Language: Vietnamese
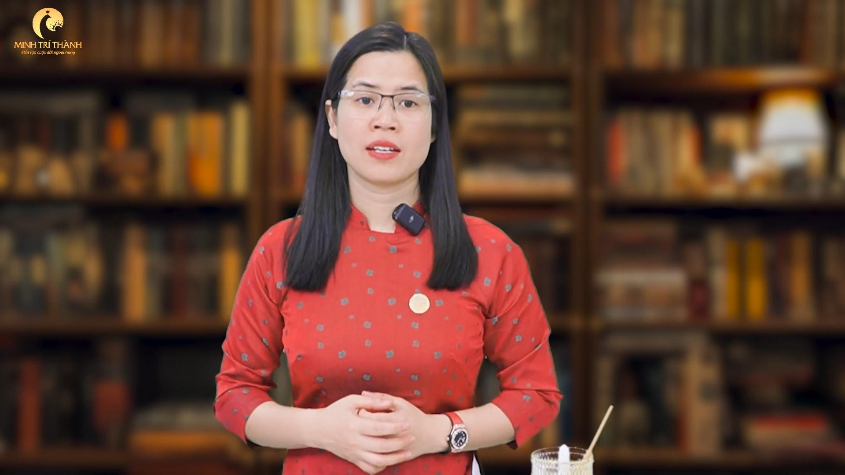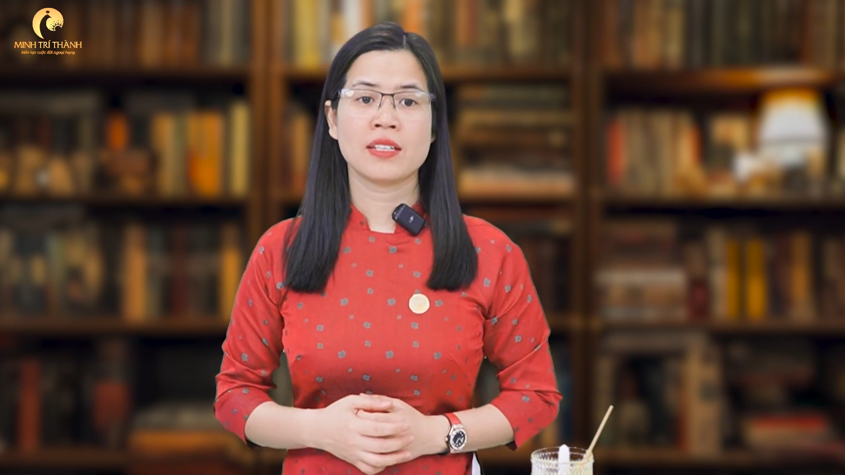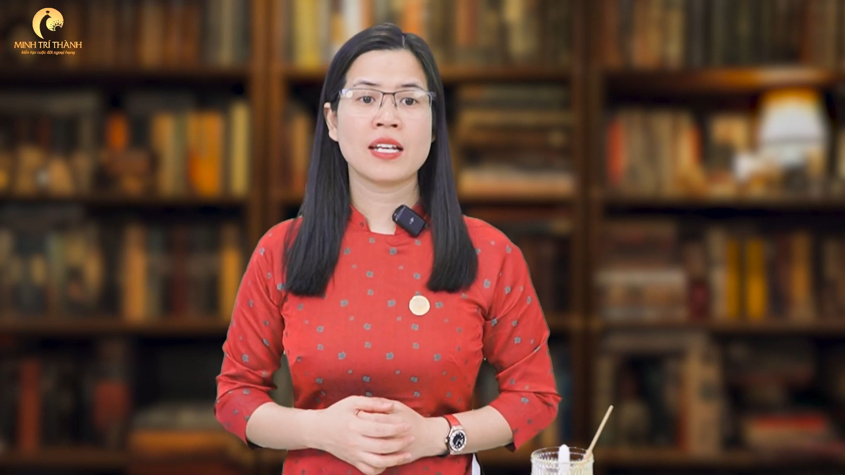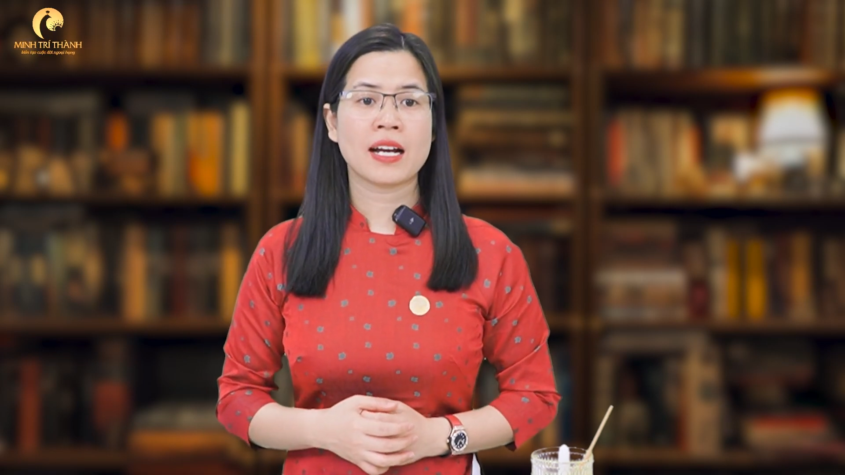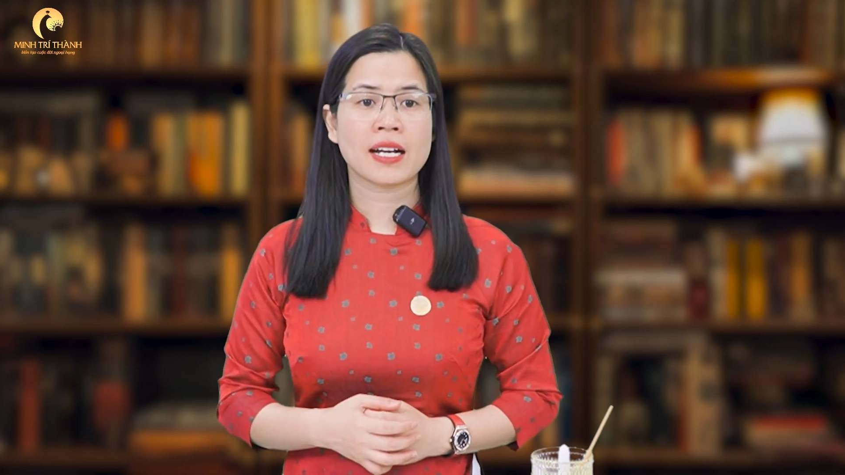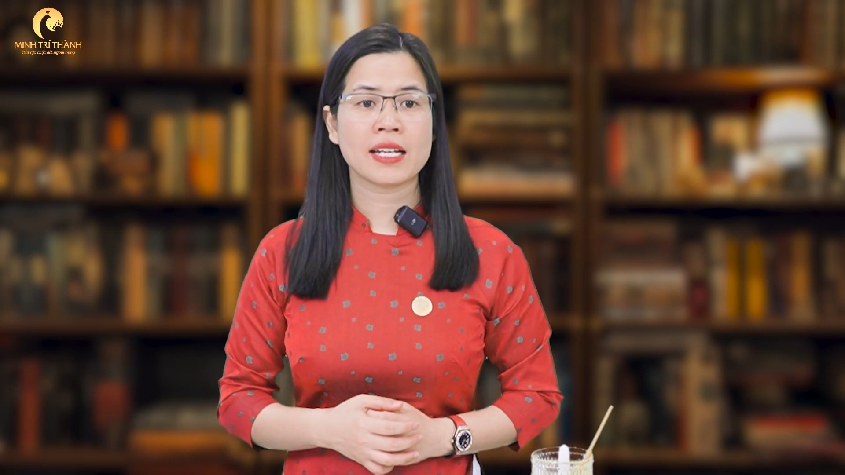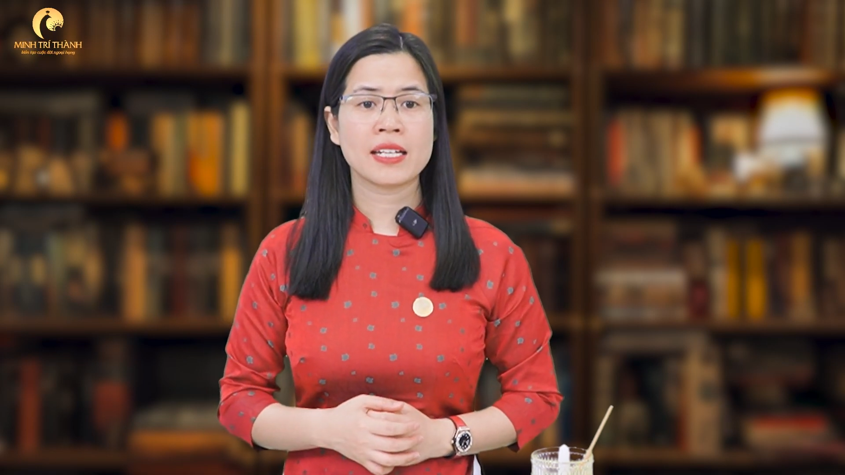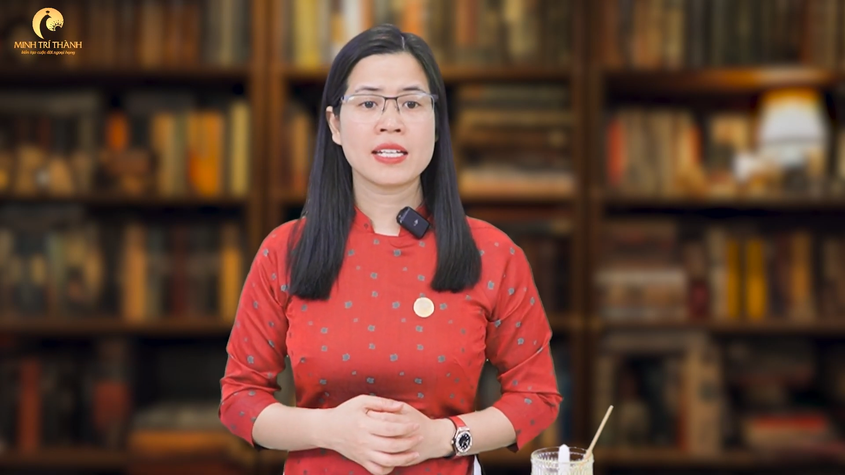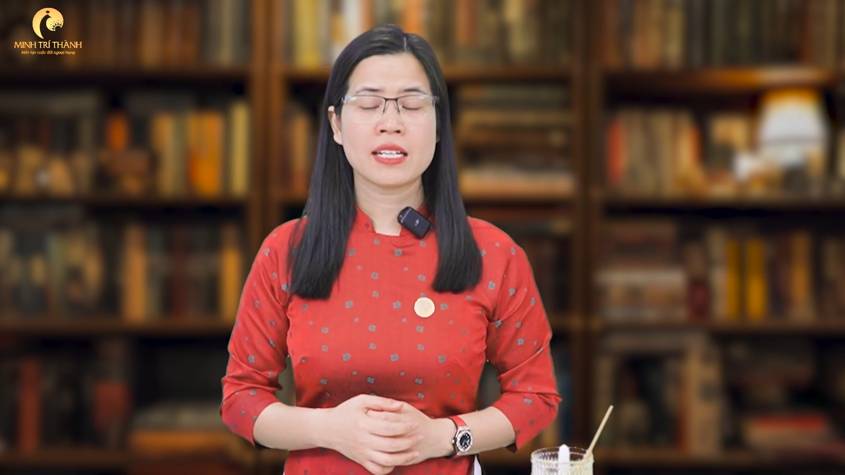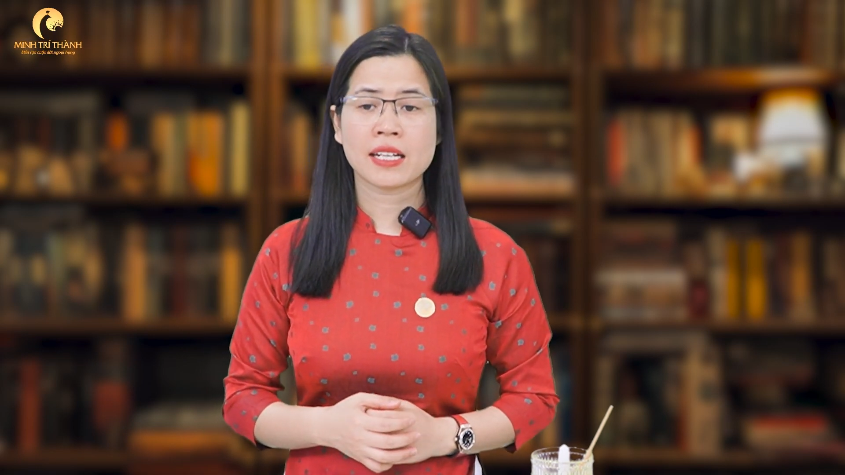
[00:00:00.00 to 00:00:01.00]
nên là
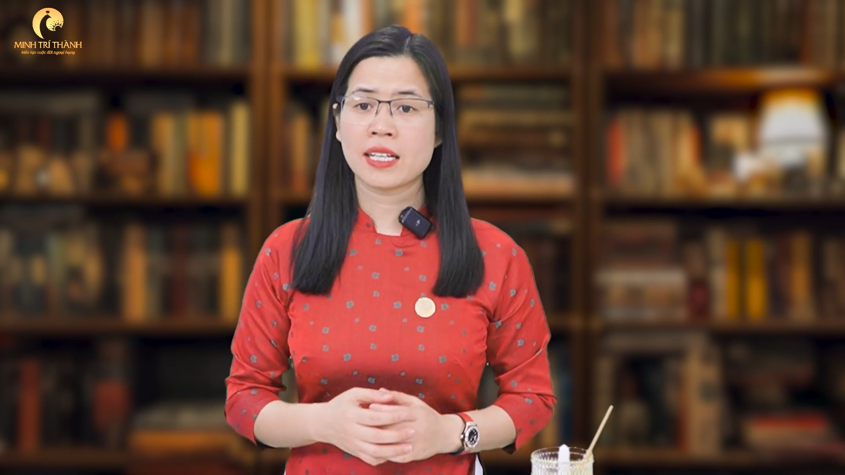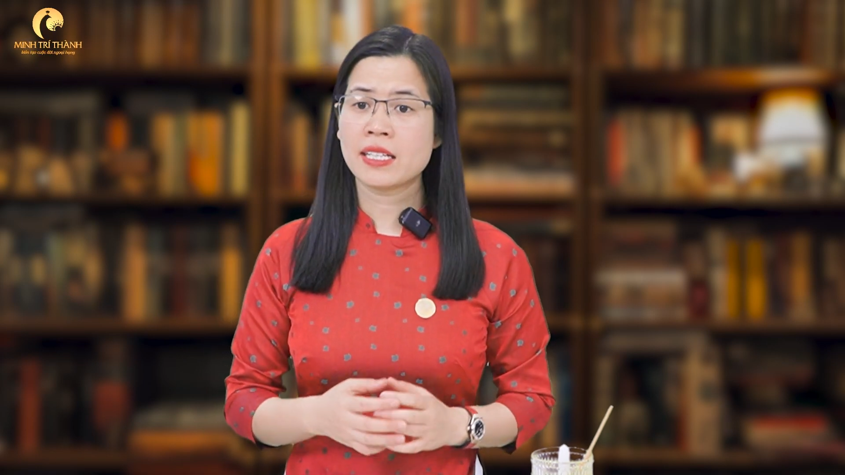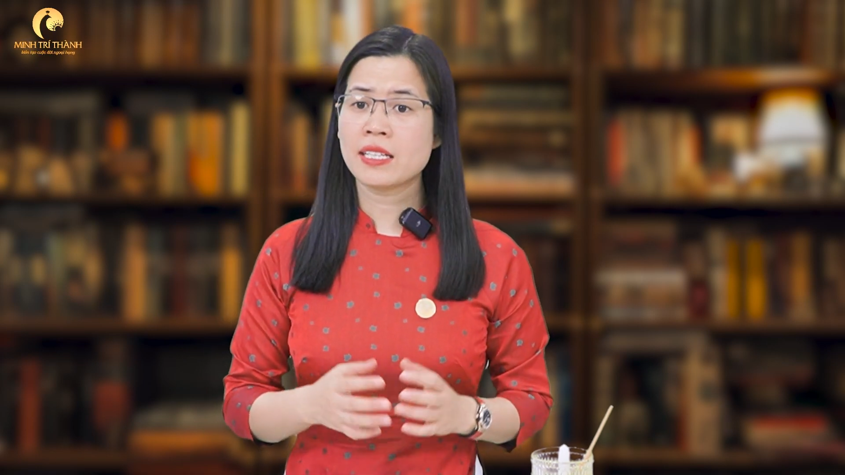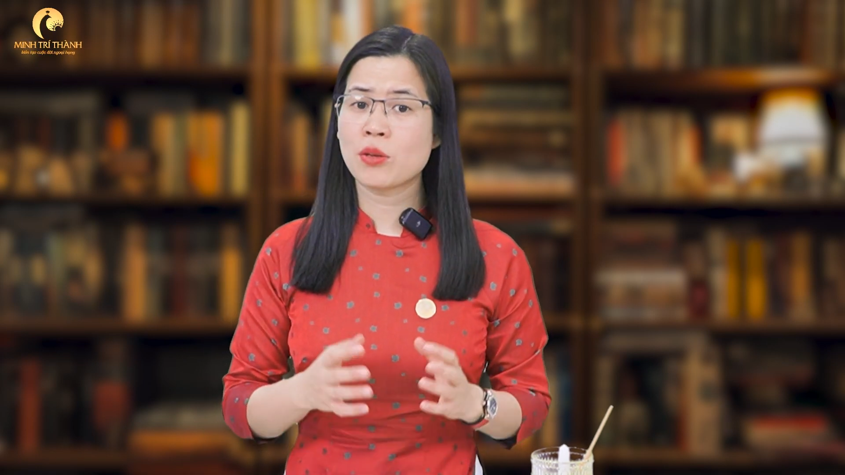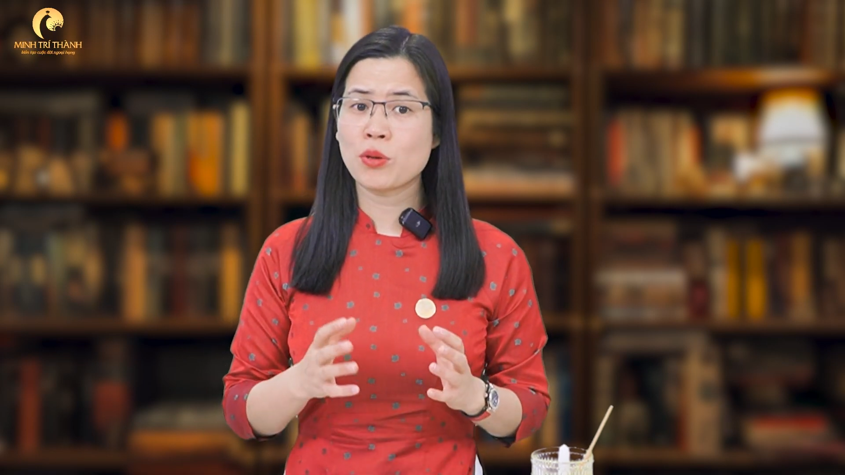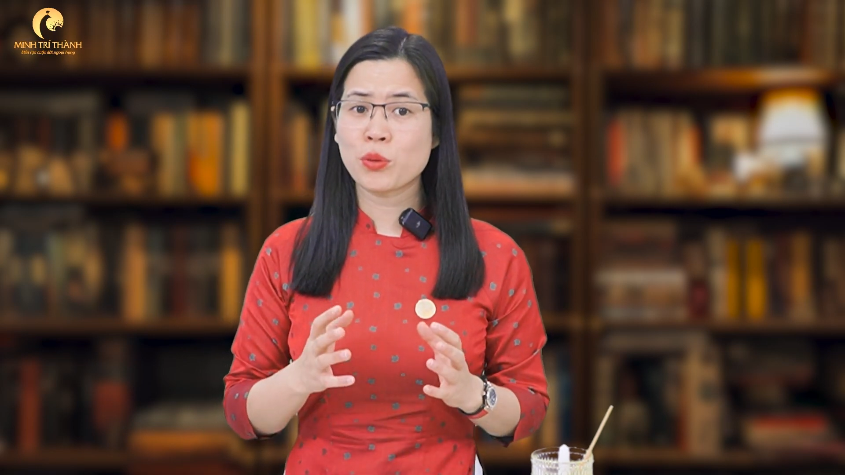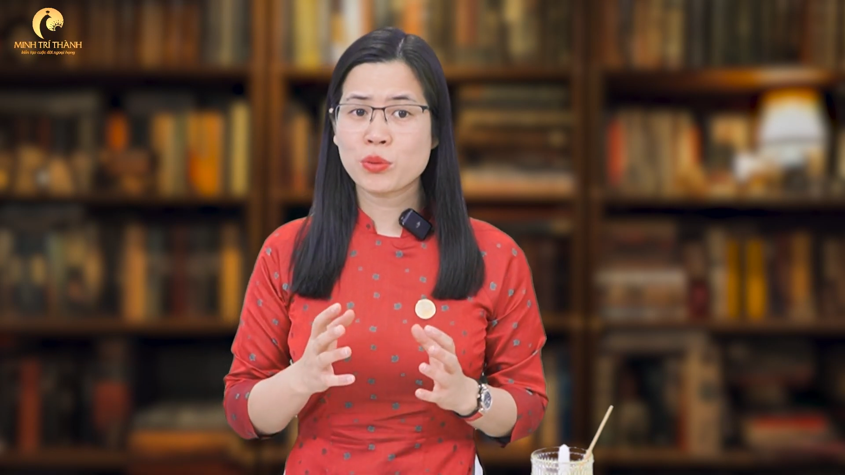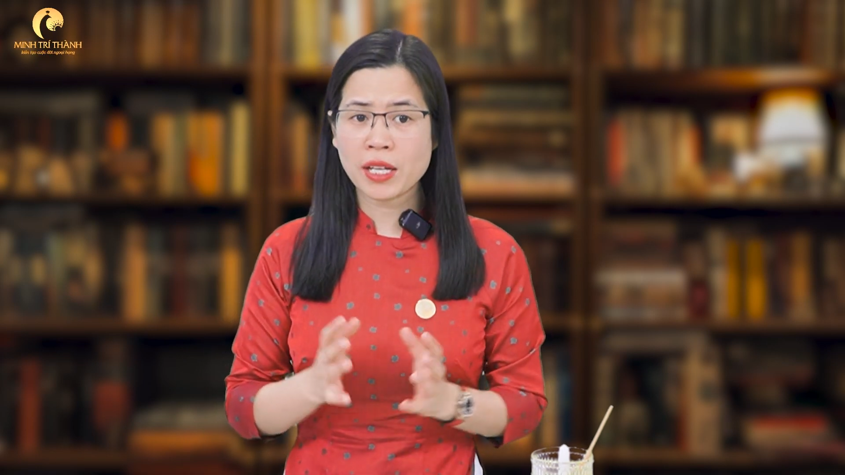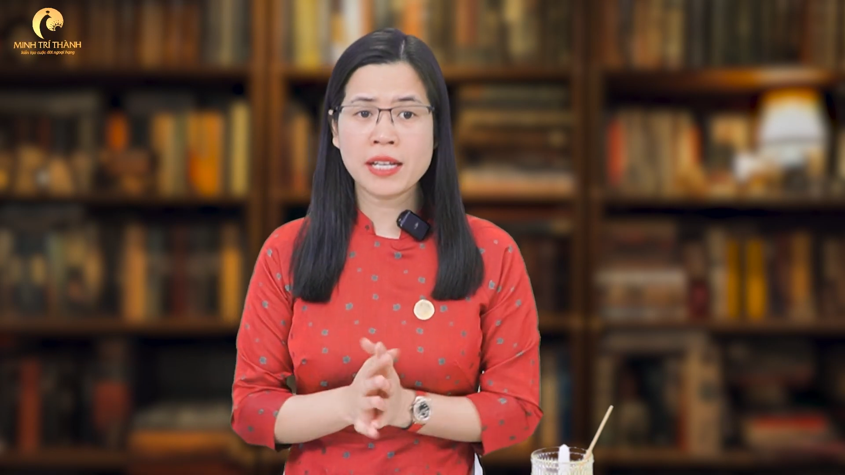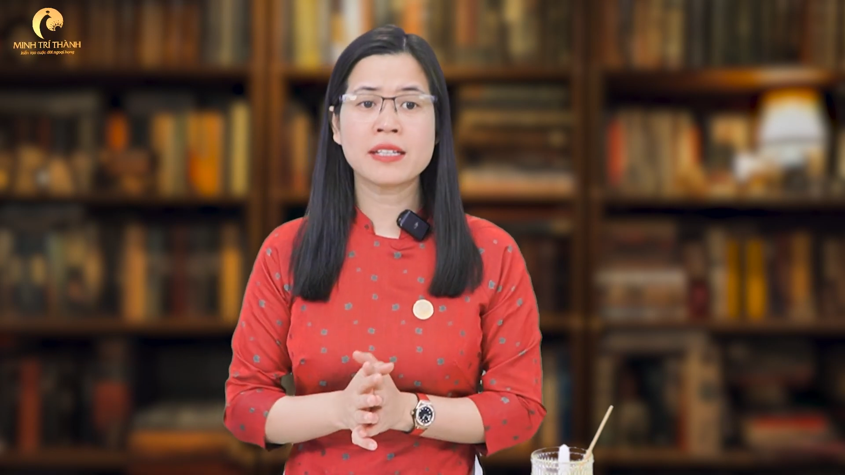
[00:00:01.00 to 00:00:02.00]
cái cái điều đầu
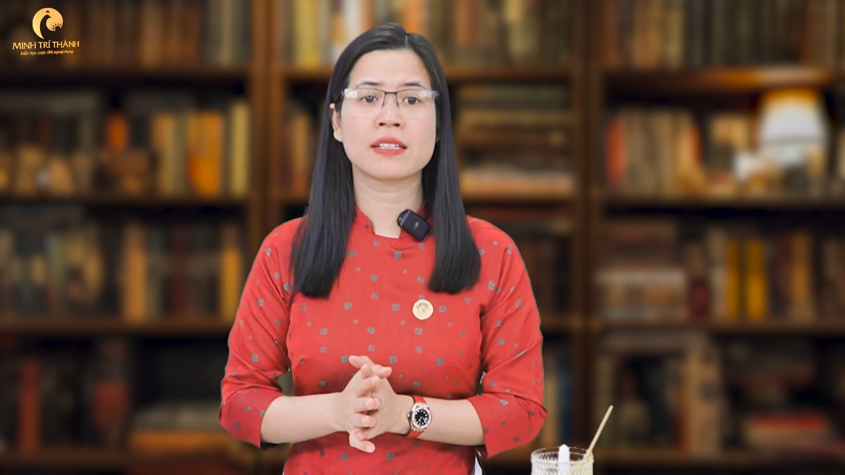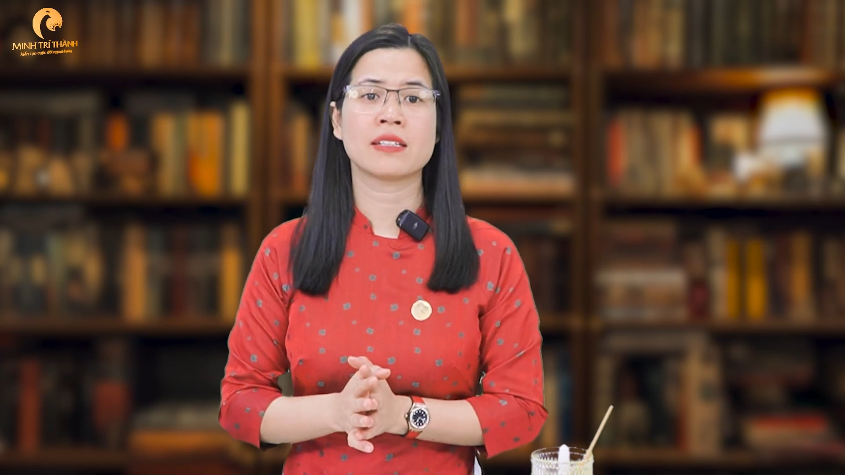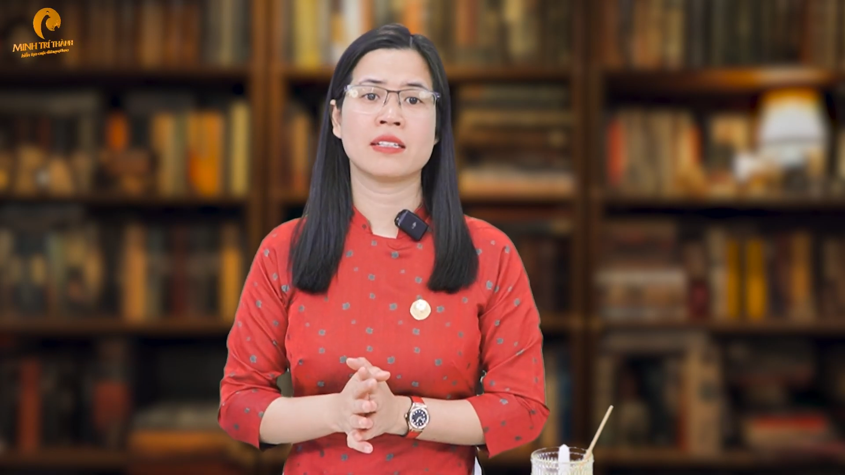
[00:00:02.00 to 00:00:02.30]
tiên